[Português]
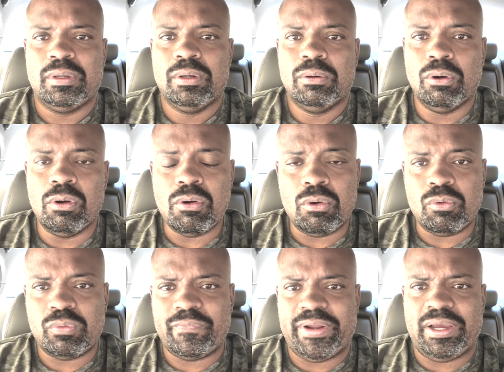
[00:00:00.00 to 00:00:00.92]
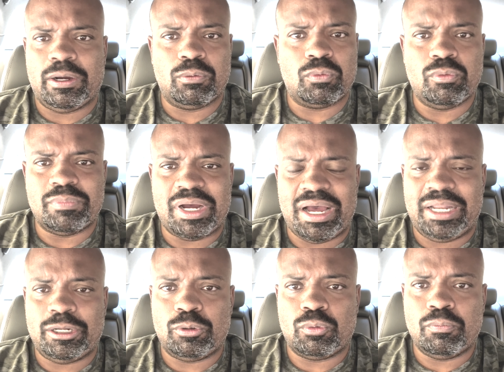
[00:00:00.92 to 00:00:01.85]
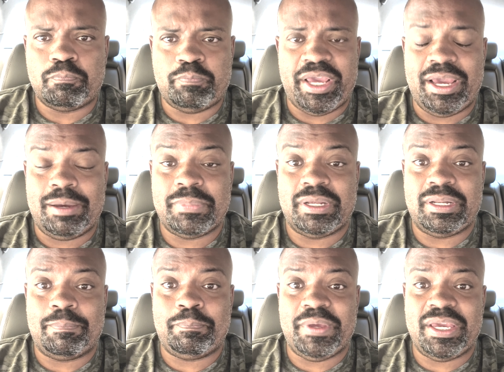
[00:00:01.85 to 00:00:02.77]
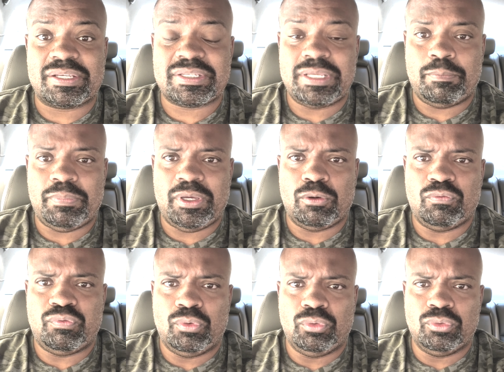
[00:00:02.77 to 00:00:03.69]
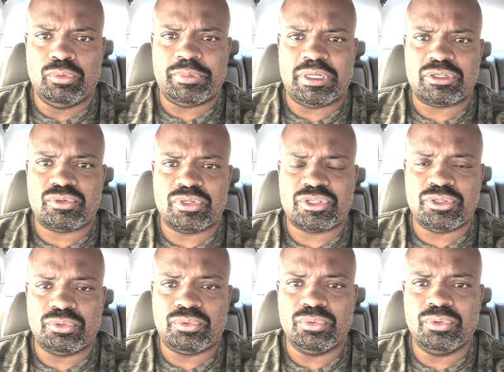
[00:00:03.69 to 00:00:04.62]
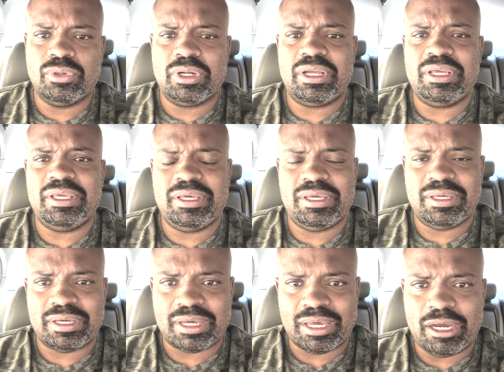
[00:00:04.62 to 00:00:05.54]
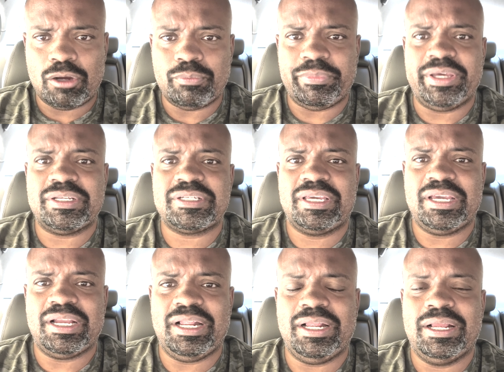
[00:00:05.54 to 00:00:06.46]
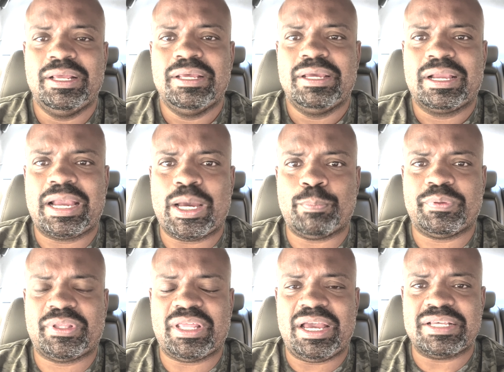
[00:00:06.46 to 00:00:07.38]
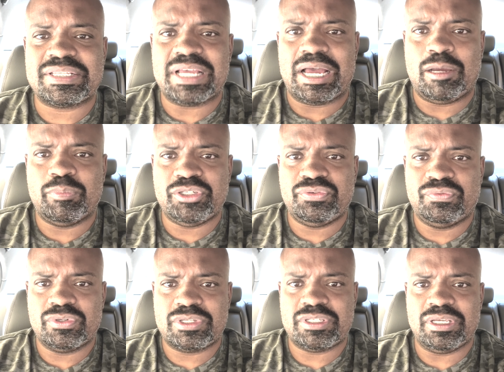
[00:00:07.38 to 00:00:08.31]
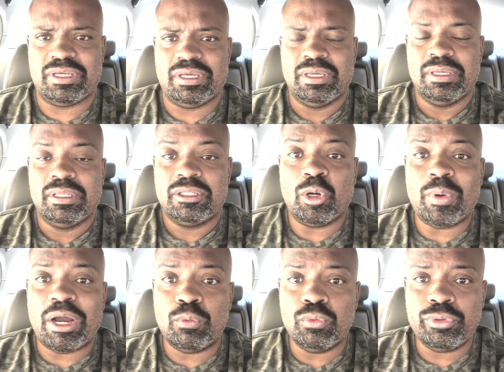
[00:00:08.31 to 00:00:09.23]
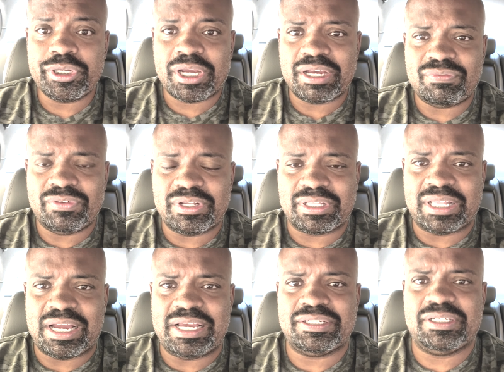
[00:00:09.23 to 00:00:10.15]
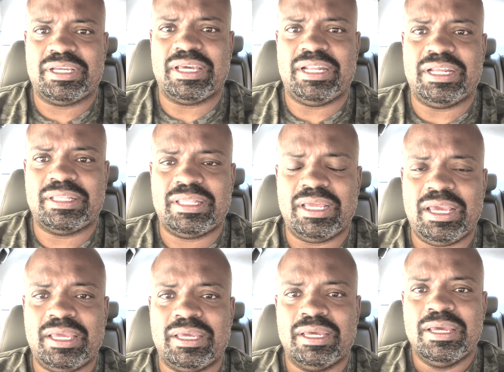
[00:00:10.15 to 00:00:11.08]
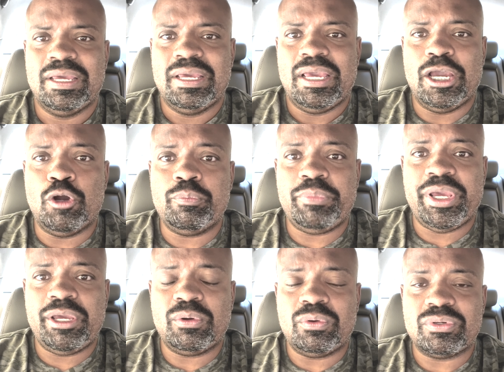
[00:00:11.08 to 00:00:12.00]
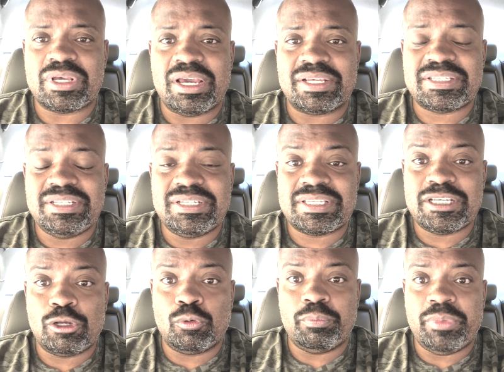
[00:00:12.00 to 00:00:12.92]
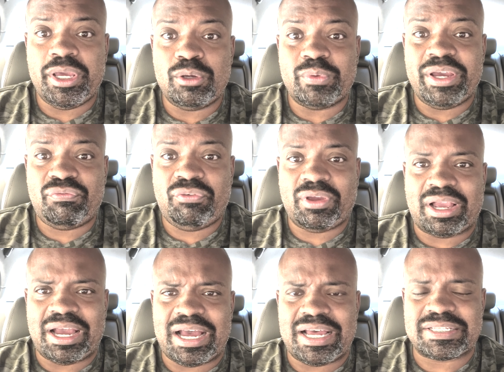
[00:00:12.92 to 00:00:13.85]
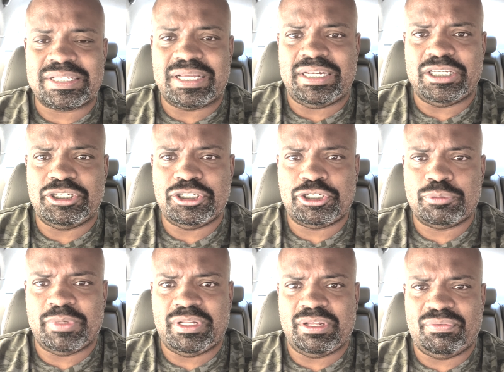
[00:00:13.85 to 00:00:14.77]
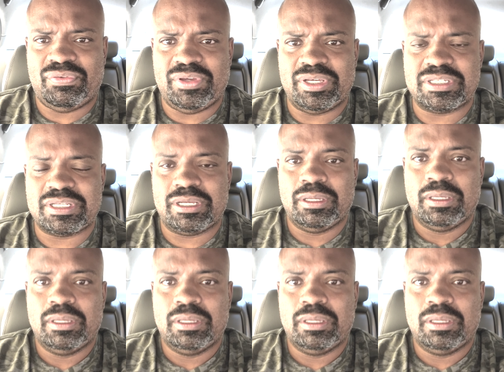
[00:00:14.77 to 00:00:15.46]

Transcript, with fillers: ou, né, algum mala, algum peba, né, perceber o volume na sua cintura e realmente querer captar essa arma de você. Então a única vantagem que ela tem é o meio é de ser um meio eficaz na legítima defesa.